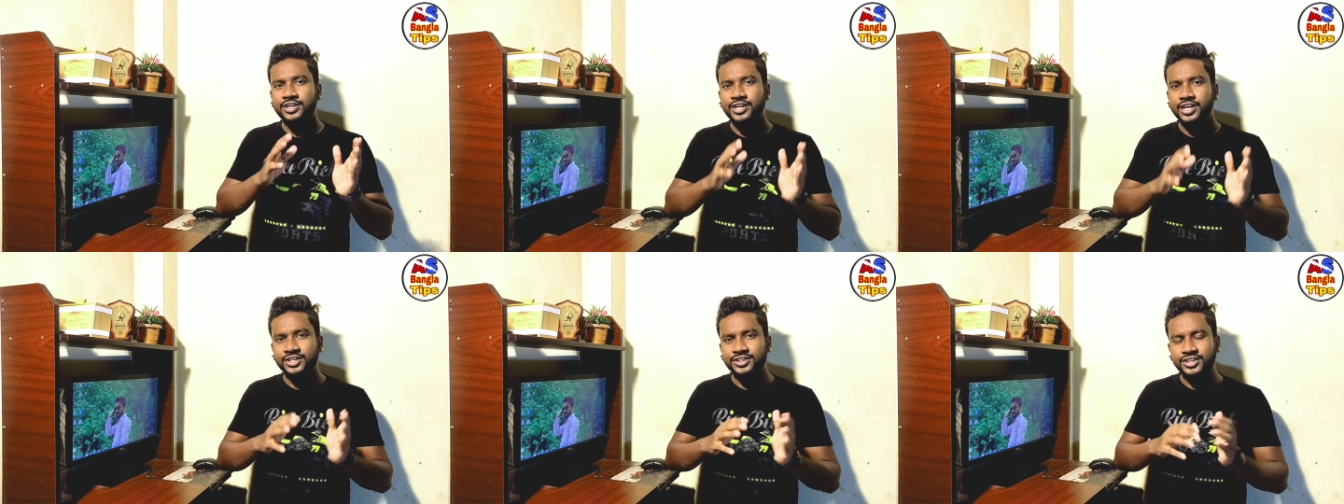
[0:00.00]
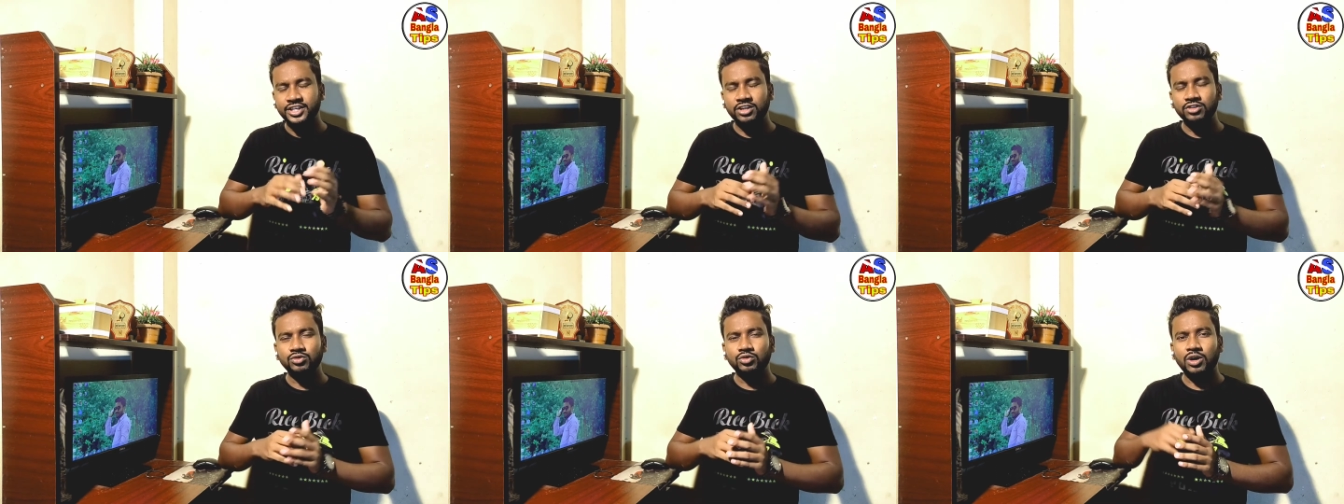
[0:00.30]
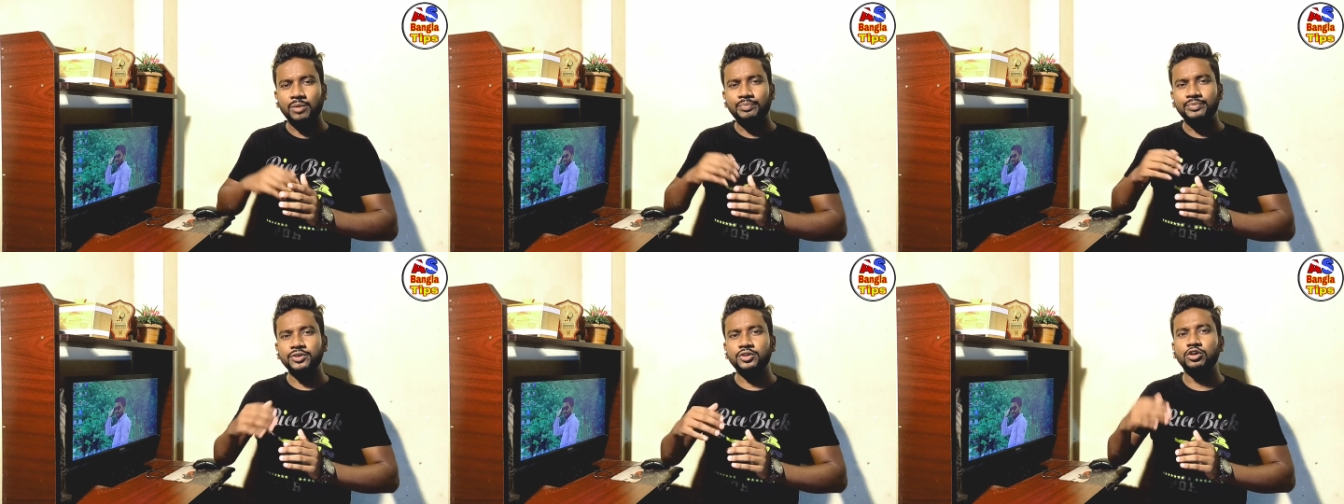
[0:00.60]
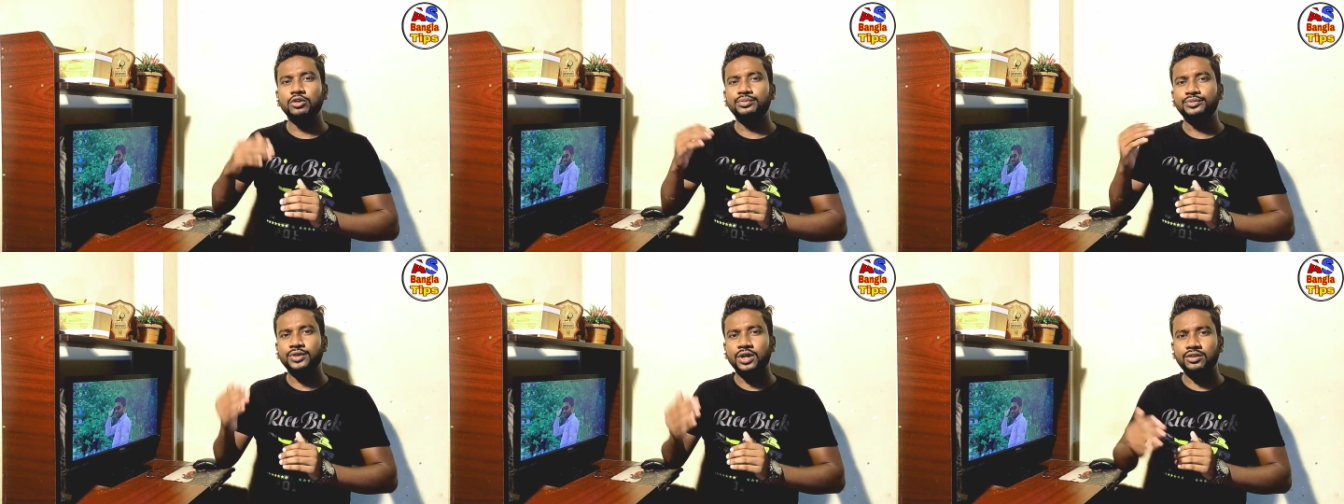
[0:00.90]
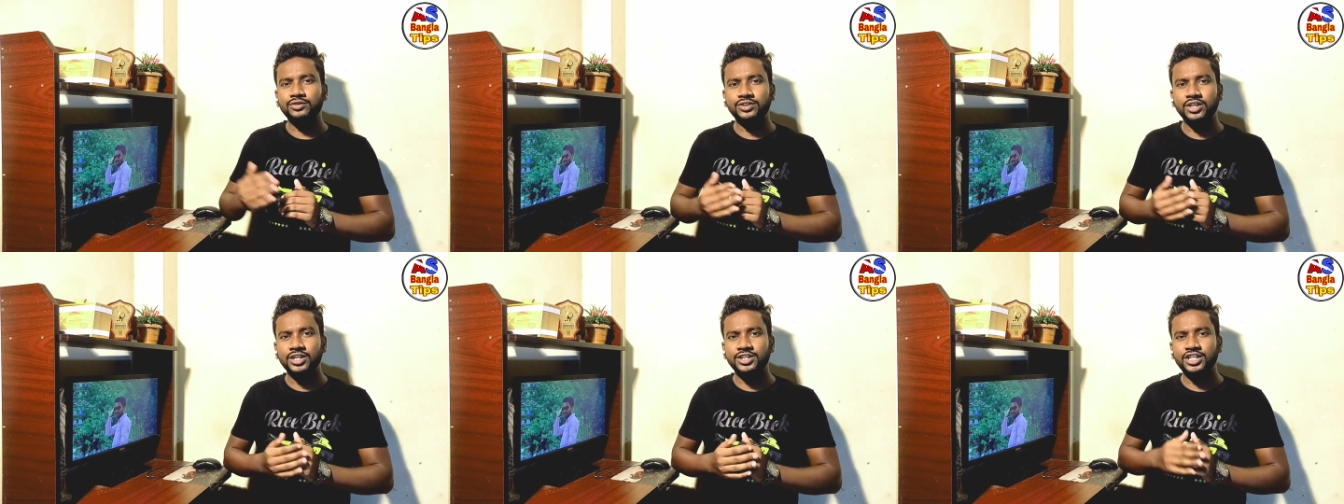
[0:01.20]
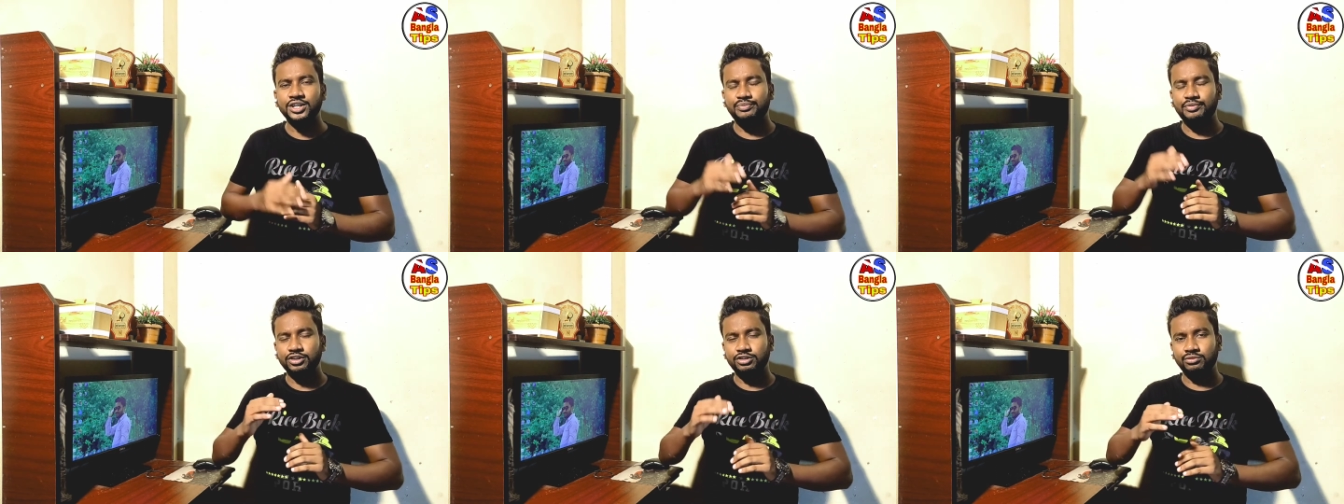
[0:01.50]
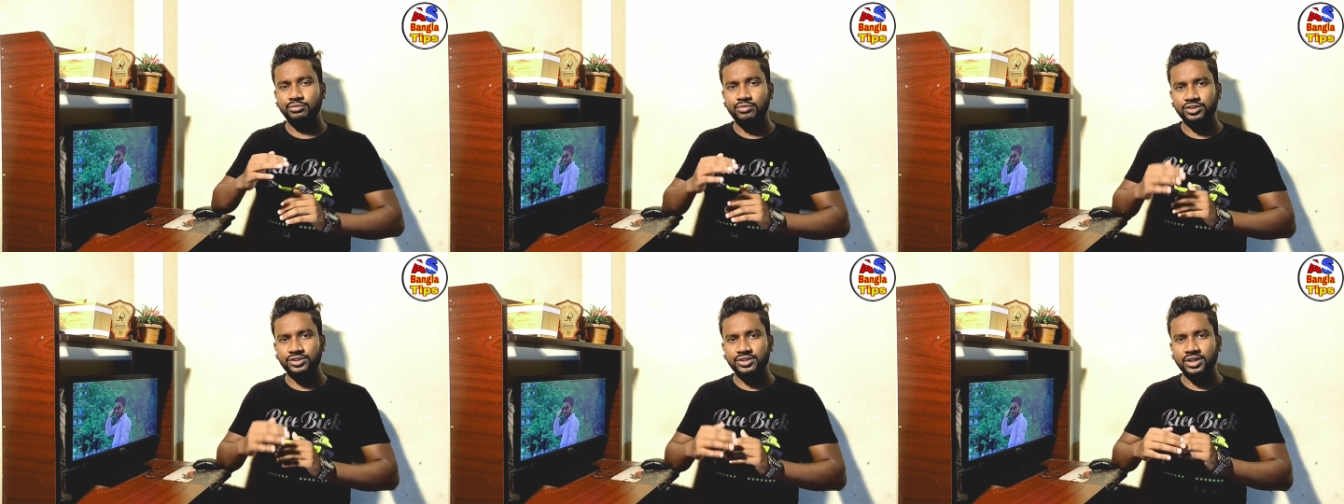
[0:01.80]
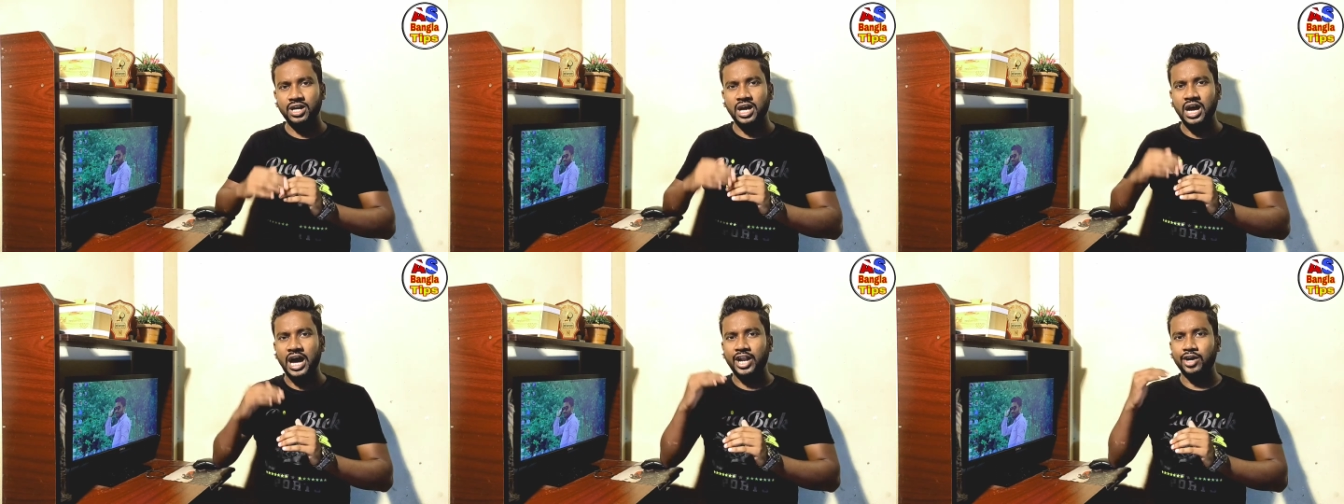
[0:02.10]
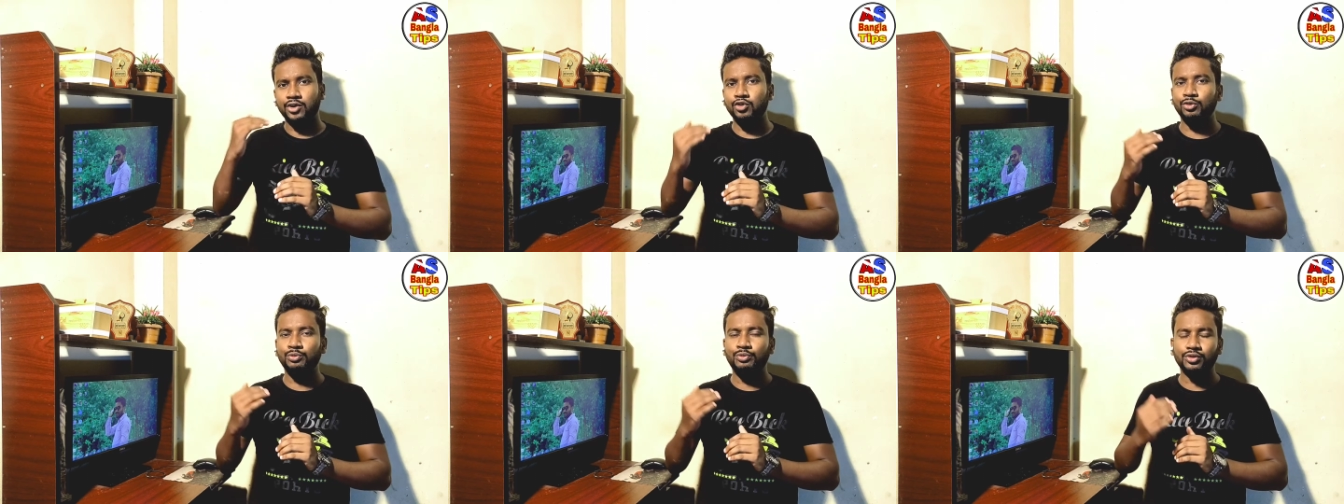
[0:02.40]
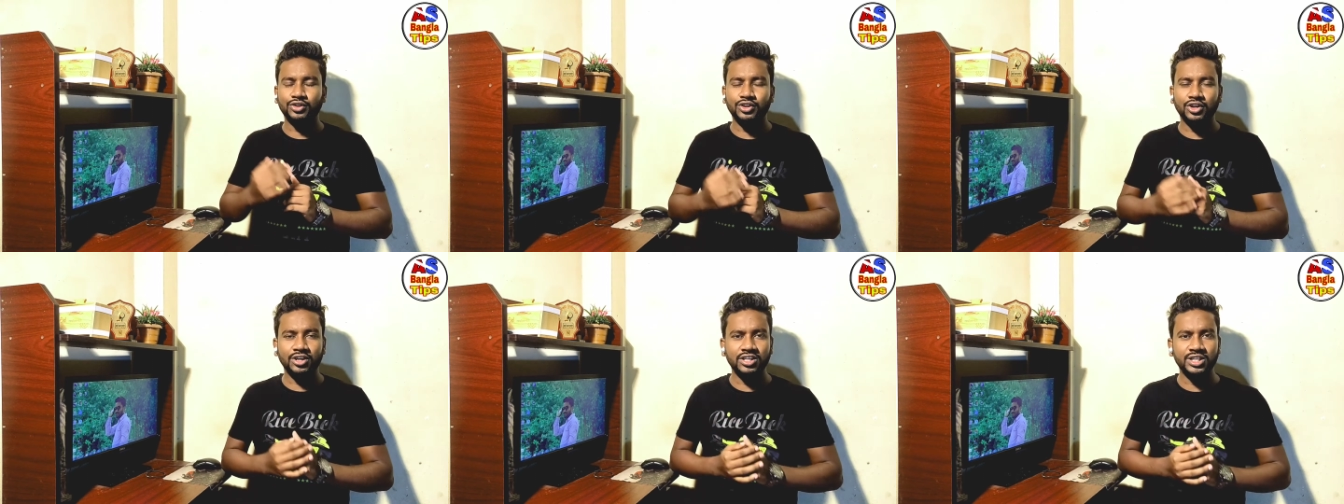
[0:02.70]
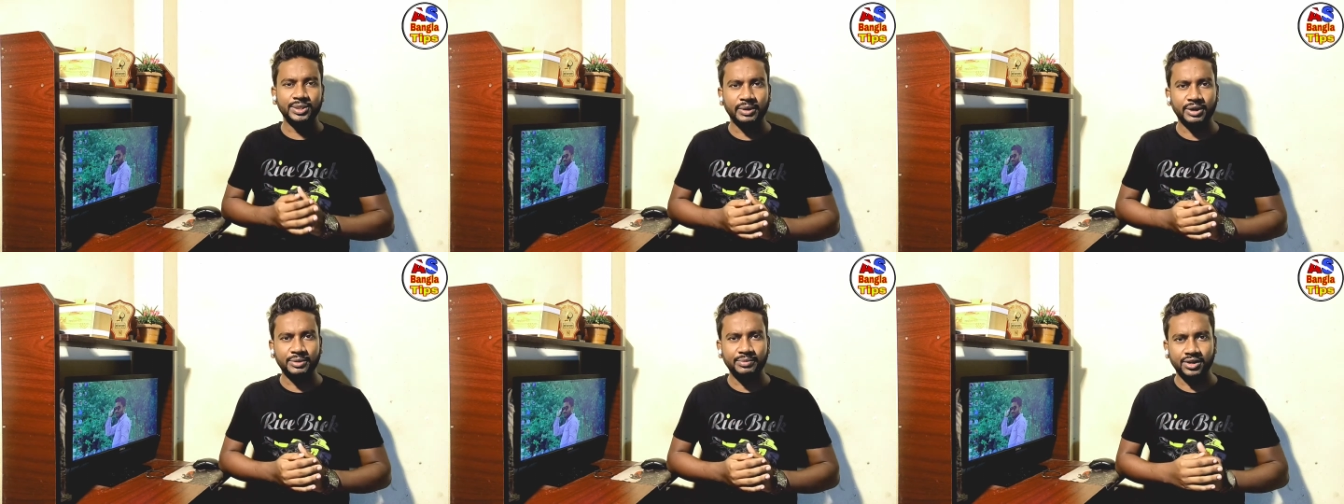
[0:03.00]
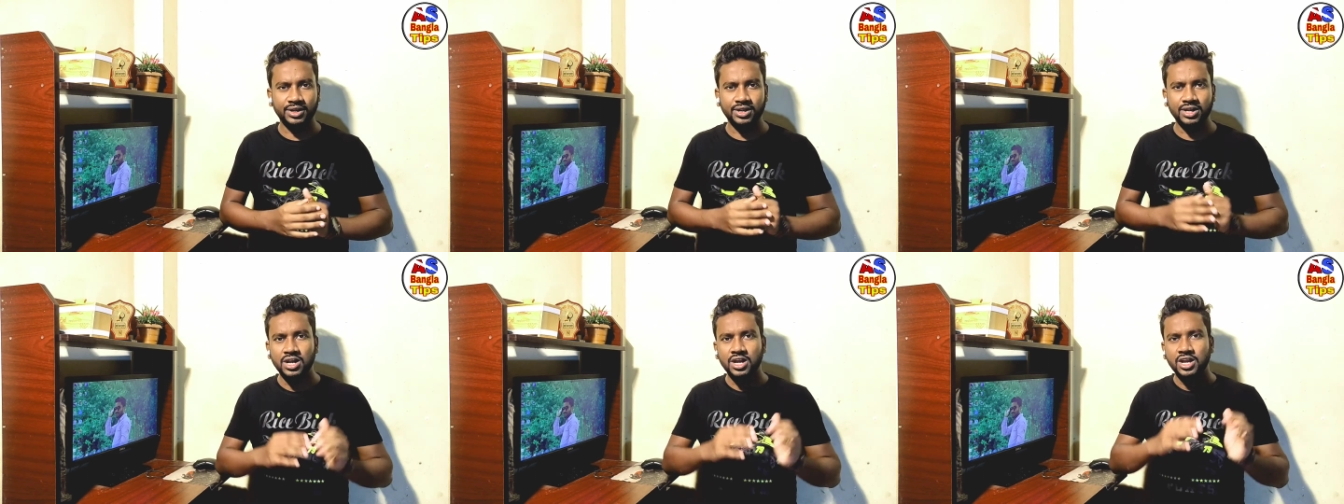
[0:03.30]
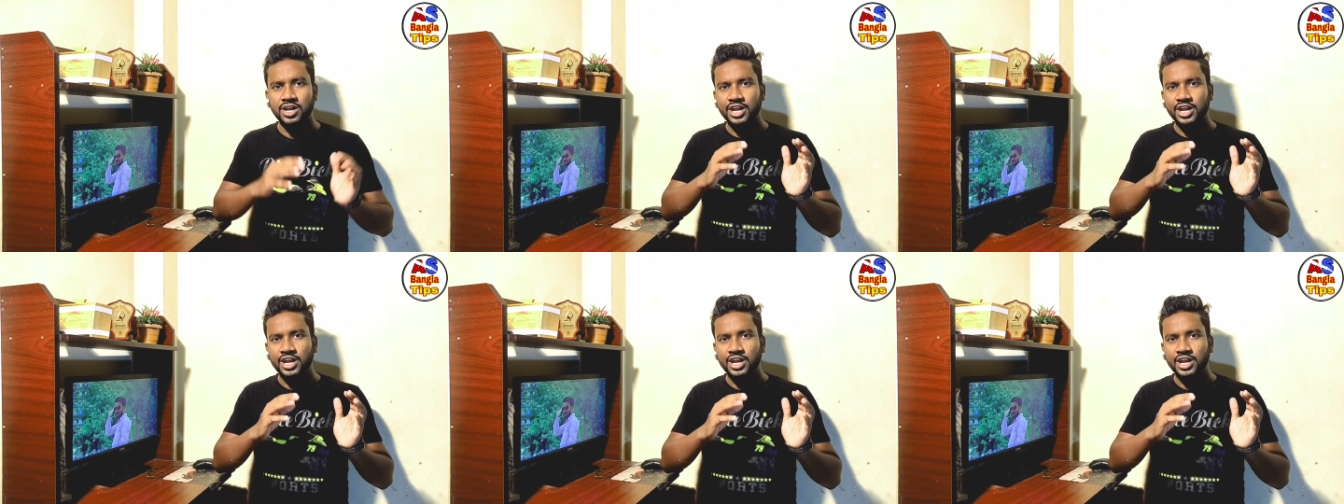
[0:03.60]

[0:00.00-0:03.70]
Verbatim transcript: নেক্সটে কিন্তু আপনি খুব সহজেই সেই ফেসবুক পেজটাকে আরো উপর দিকে নিতে পারবেন